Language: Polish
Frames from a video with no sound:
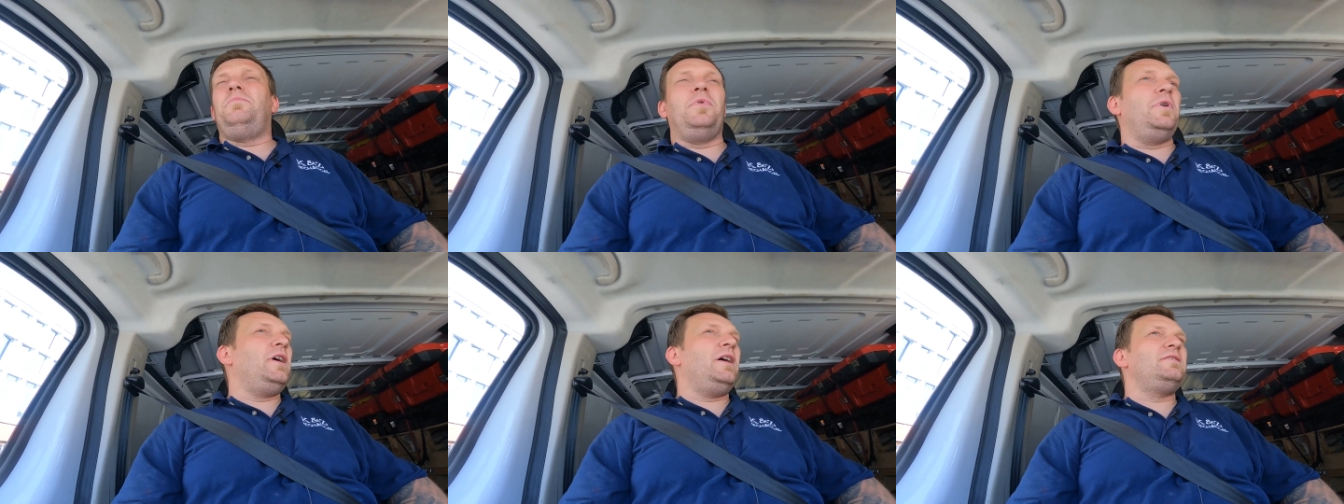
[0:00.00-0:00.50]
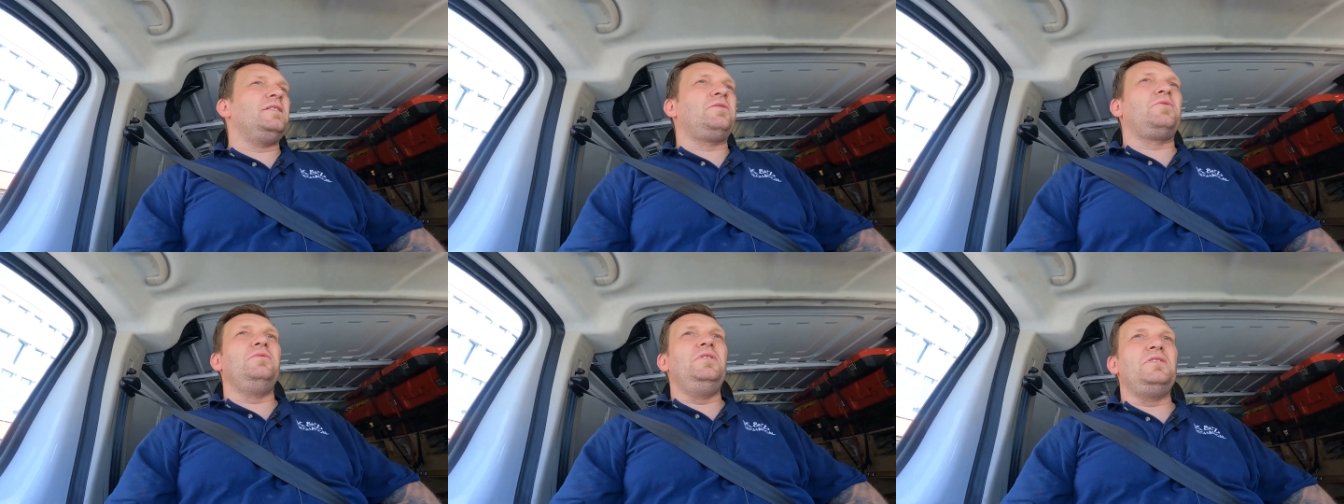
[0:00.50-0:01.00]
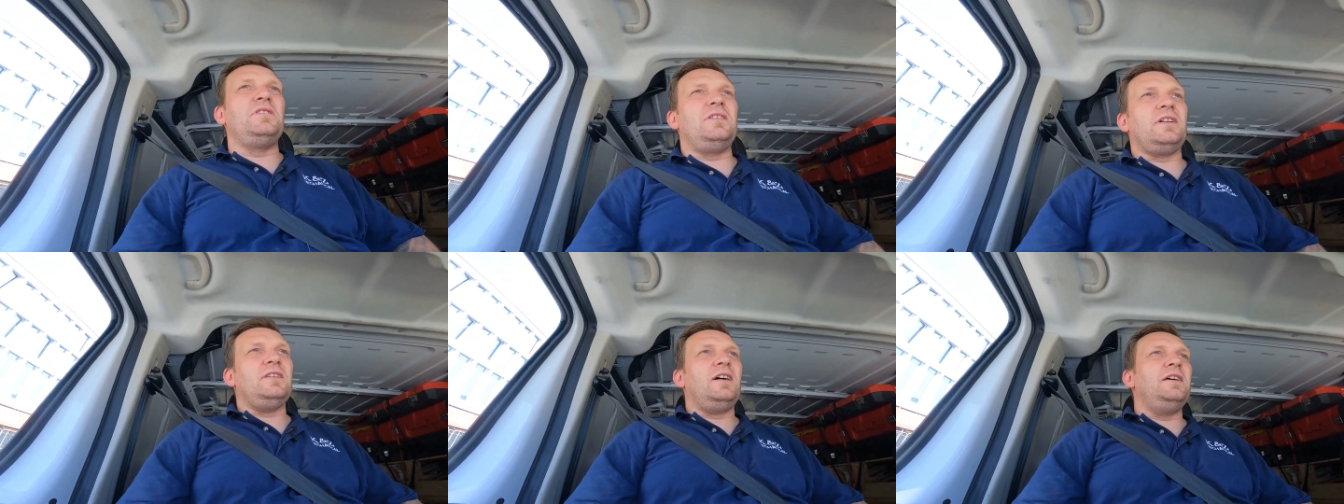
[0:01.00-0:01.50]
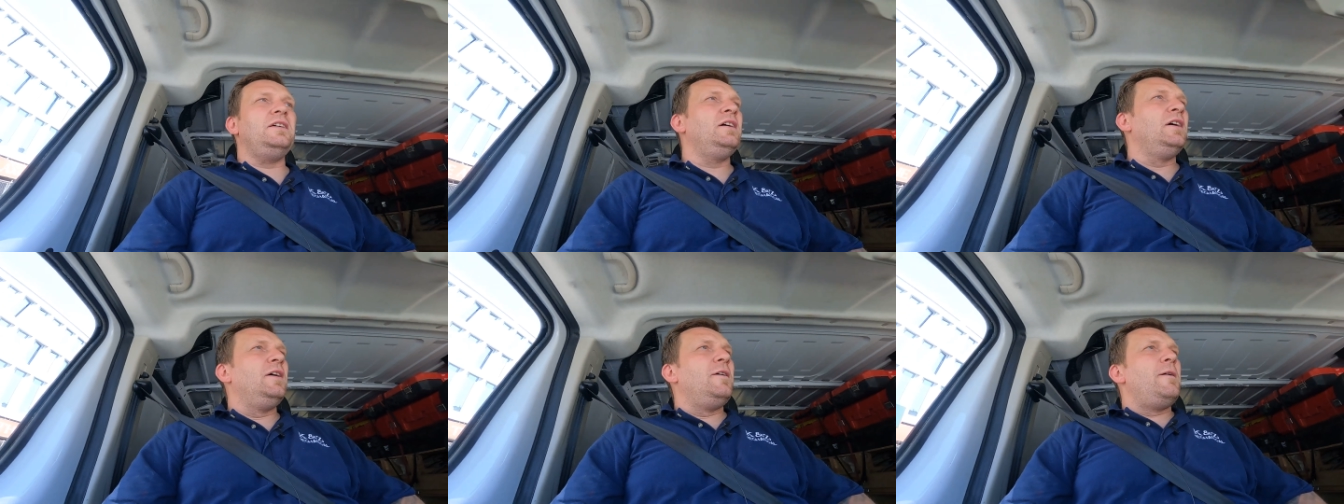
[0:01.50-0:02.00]
pojechać, zatrudnić się i tak dalej.
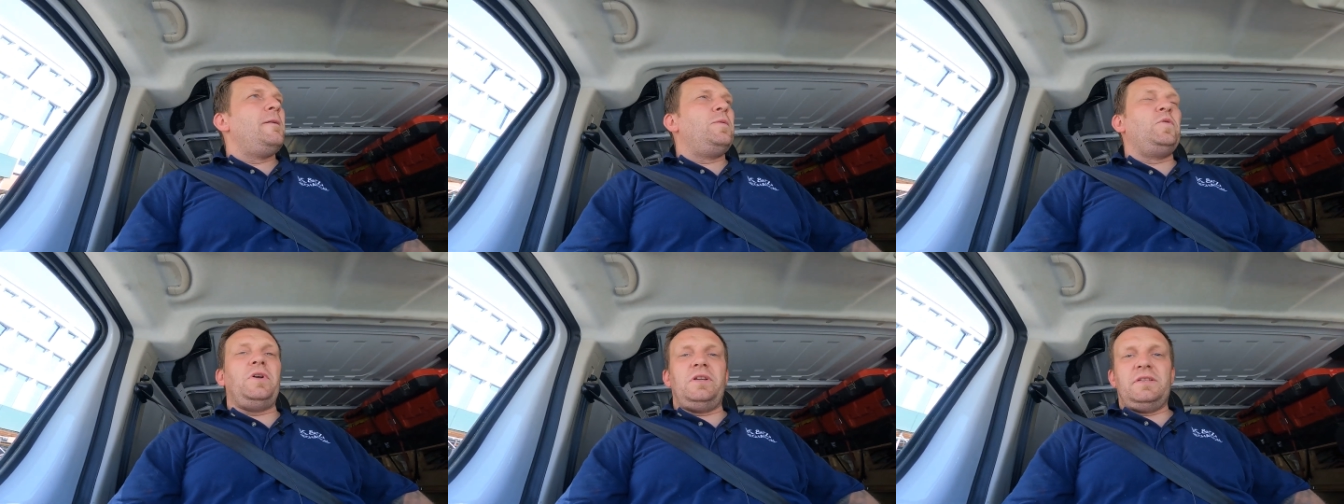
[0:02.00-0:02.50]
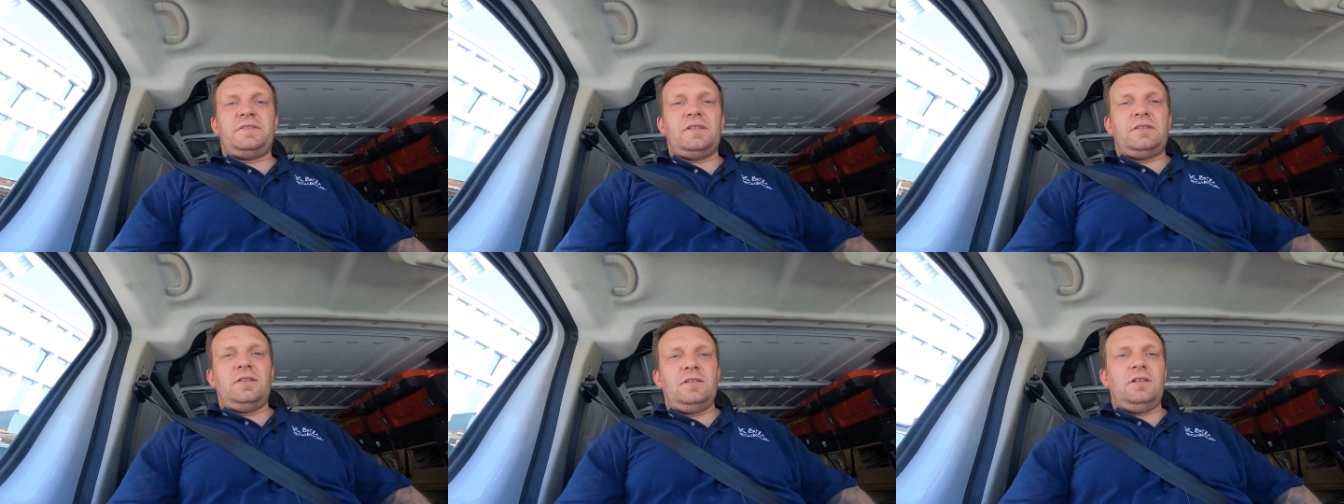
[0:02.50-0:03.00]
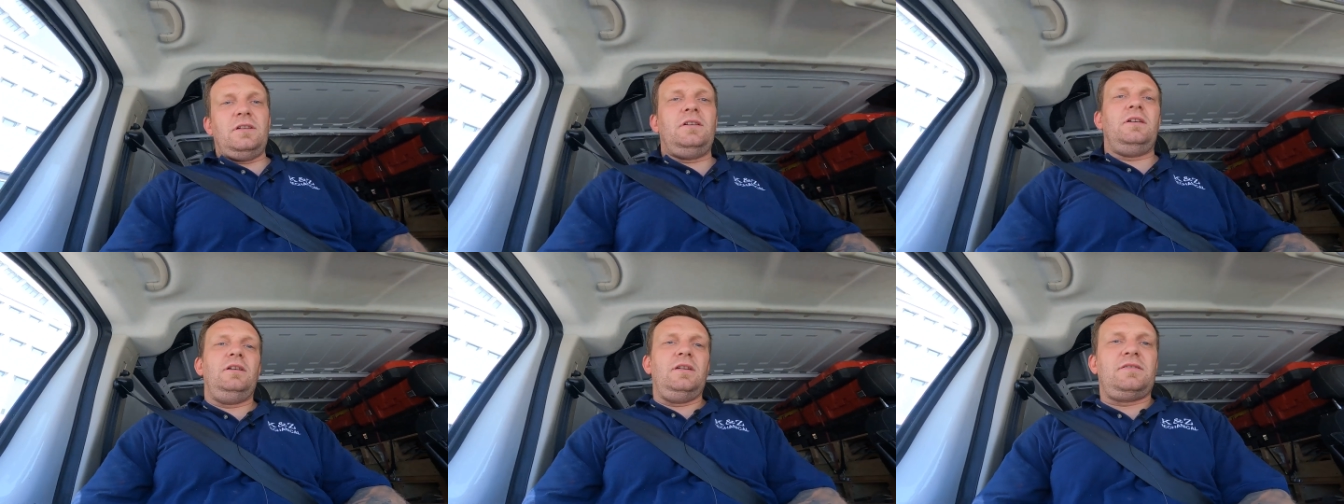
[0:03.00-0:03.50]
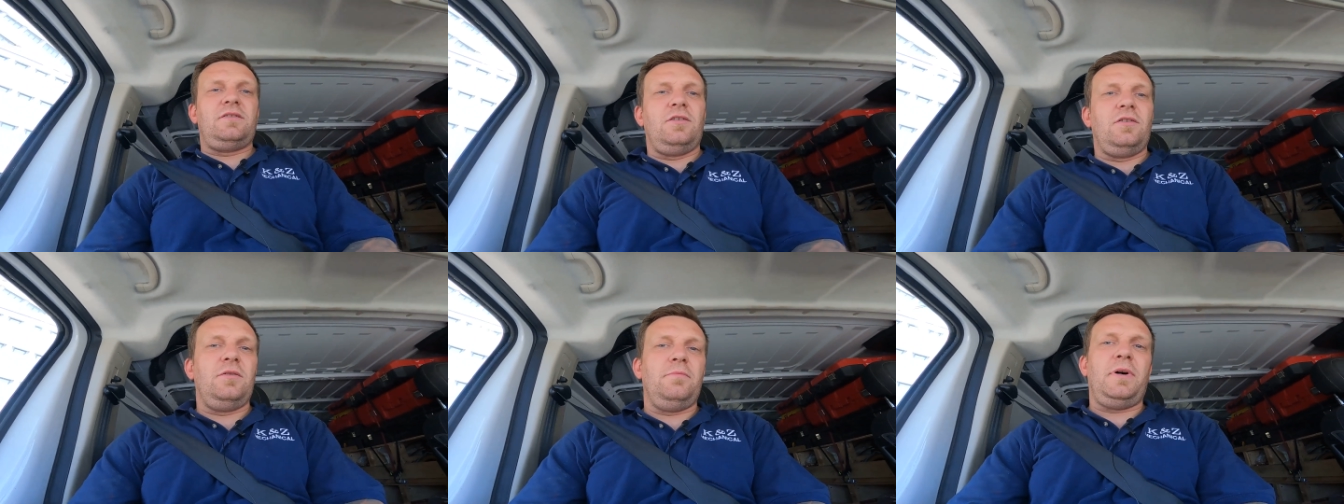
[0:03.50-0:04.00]
Tutaj niestety jest
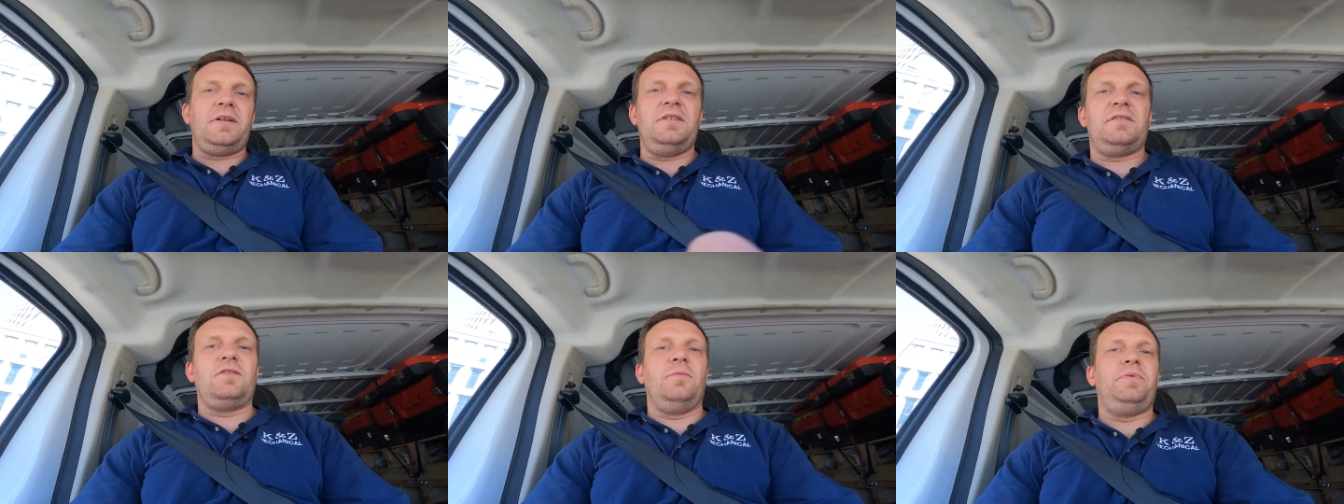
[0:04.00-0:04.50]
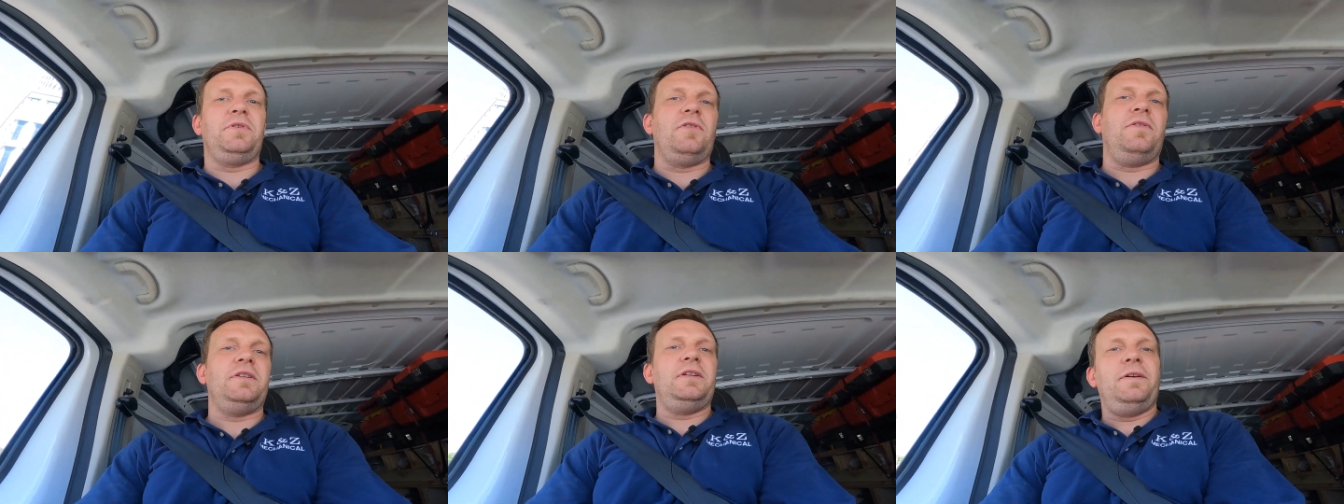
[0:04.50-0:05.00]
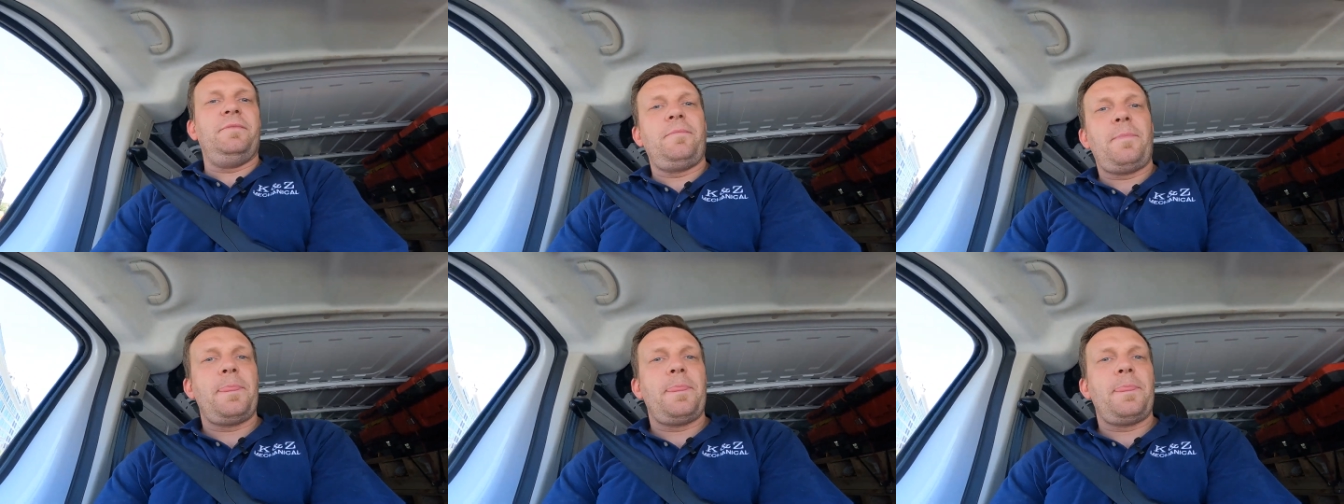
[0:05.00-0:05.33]
to bardziej skomplikowane.